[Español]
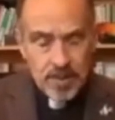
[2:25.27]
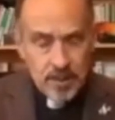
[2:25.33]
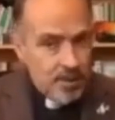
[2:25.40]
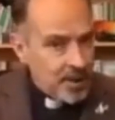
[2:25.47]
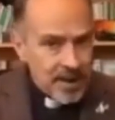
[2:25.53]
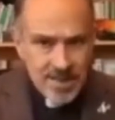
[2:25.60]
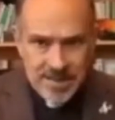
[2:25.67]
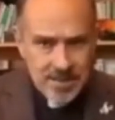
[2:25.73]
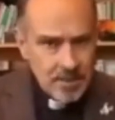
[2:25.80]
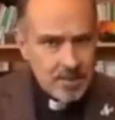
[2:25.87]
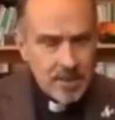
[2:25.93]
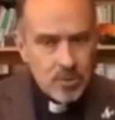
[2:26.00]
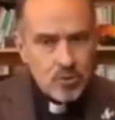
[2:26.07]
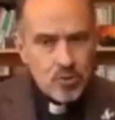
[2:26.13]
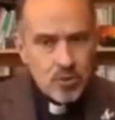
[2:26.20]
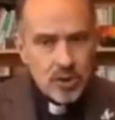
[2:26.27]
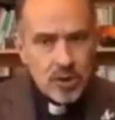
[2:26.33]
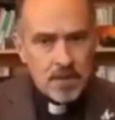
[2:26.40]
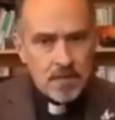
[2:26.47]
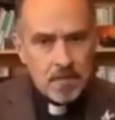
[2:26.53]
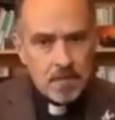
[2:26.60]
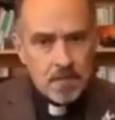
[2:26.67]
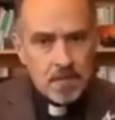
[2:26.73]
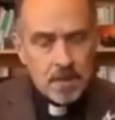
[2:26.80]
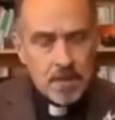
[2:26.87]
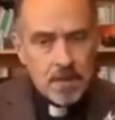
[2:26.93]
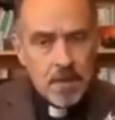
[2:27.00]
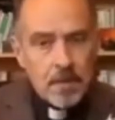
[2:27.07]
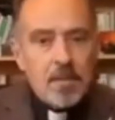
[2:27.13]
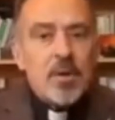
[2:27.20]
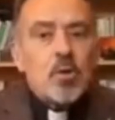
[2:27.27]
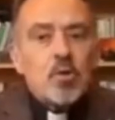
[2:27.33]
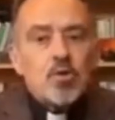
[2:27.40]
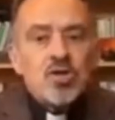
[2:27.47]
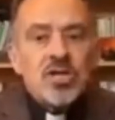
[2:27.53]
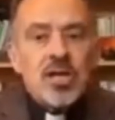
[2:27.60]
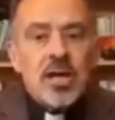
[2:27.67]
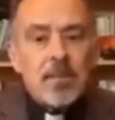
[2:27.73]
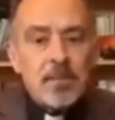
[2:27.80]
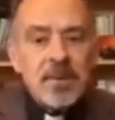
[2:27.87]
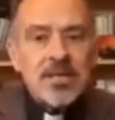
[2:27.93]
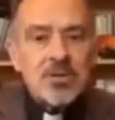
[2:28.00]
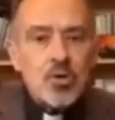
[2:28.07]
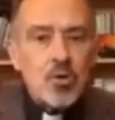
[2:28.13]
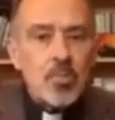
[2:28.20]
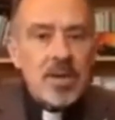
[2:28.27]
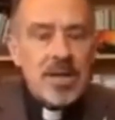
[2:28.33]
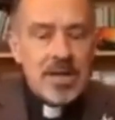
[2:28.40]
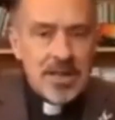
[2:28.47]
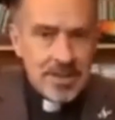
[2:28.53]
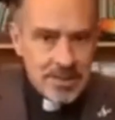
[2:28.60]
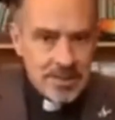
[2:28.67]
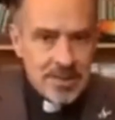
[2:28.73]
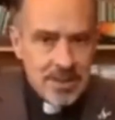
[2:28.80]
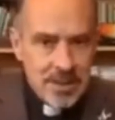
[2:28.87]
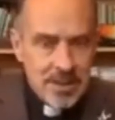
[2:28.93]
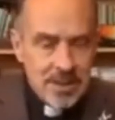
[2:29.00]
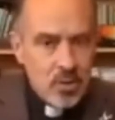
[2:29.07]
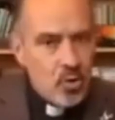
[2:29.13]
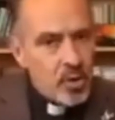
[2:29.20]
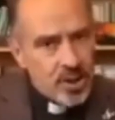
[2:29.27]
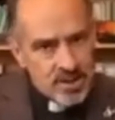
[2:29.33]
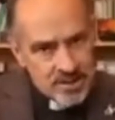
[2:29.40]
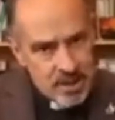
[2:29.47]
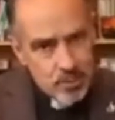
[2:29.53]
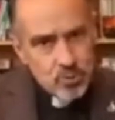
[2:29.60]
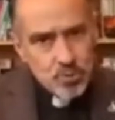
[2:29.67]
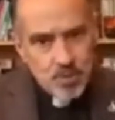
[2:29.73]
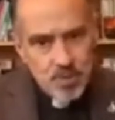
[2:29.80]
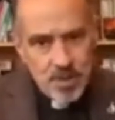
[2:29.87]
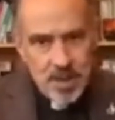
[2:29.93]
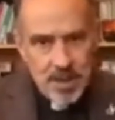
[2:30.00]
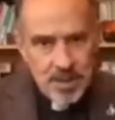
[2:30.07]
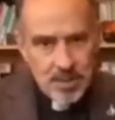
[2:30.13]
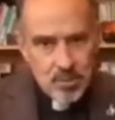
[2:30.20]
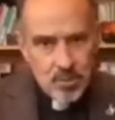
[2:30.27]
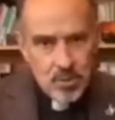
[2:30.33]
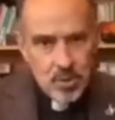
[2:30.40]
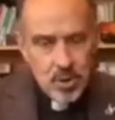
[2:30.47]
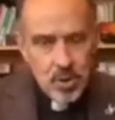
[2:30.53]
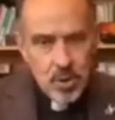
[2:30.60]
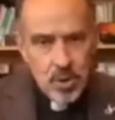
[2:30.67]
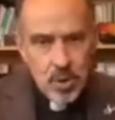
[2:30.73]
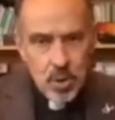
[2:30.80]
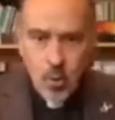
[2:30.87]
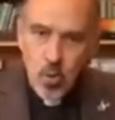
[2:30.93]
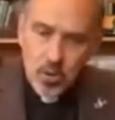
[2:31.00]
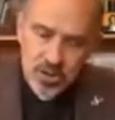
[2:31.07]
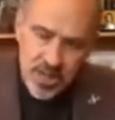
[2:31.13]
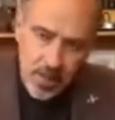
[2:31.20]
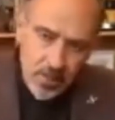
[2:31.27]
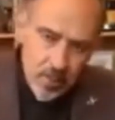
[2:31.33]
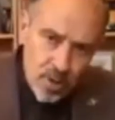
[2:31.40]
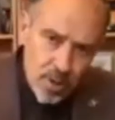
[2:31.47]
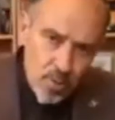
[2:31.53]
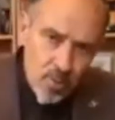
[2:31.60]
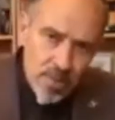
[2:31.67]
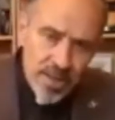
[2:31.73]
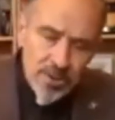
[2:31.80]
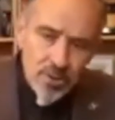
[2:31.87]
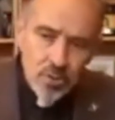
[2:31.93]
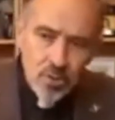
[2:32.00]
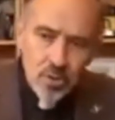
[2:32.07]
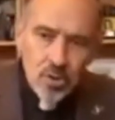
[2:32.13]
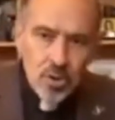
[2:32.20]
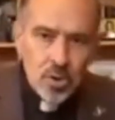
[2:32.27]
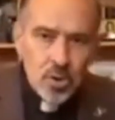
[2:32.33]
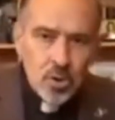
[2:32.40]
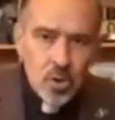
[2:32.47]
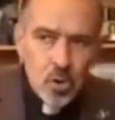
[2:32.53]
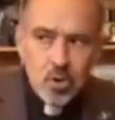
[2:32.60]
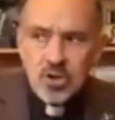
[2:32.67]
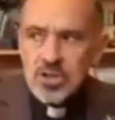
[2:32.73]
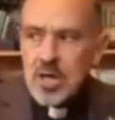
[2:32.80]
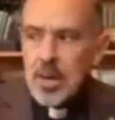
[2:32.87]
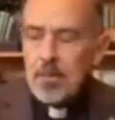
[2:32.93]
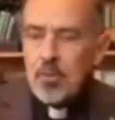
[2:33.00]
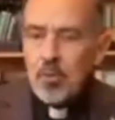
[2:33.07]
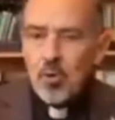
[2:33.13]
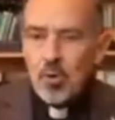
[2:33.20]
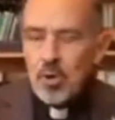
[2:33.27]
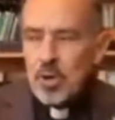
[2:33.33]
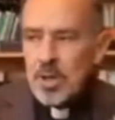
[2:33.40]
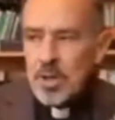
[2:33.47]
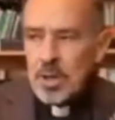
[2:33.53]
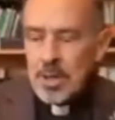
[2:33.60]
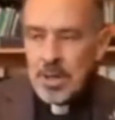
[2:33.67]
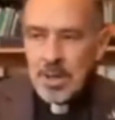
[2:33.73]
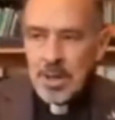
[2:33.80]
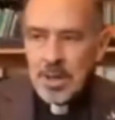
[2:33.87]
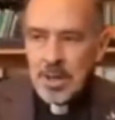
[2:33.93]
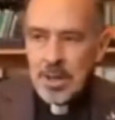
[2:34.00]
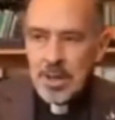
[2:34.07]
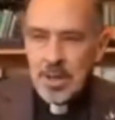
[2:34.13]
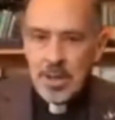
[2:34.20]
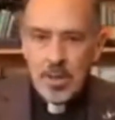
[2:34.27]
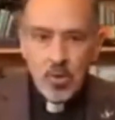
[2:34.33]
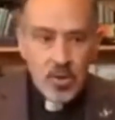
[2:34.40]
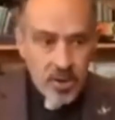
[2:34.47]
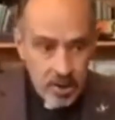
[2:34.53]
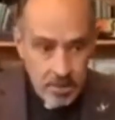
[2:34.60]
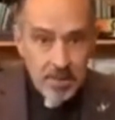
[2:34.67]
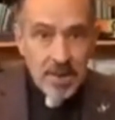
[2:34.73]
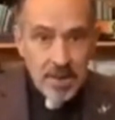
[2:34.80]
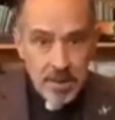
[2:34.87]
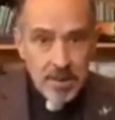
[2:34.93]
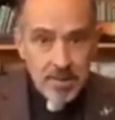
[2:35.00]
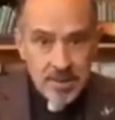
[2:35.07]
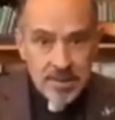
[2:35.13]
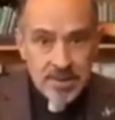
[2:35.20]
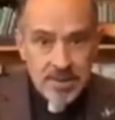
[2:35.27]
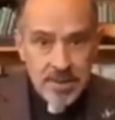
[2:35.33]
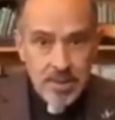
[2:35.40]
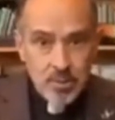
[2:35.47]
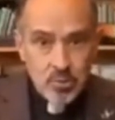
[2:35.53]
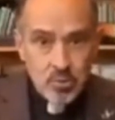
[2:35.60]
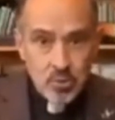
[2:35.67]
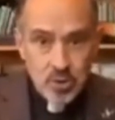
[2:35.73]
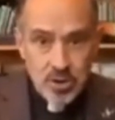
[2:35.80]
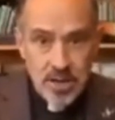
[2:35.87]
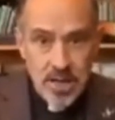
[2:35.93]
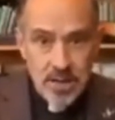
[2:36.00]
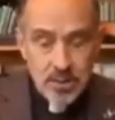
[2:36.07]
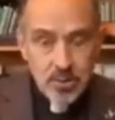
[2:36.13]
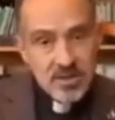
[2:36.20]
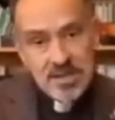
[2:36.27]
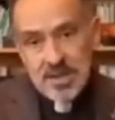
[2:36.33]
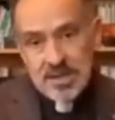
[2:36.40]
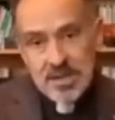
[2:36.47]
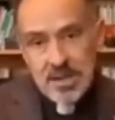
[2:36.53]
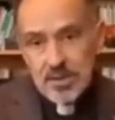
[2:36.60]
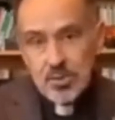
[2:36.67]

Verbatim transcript: De manera que siempre nos oye, pero no siempre es conveniente lo que estamos pidiendo, o sea por el momento, o sea por eh, lo que verdaderamente estamos buscando, etc.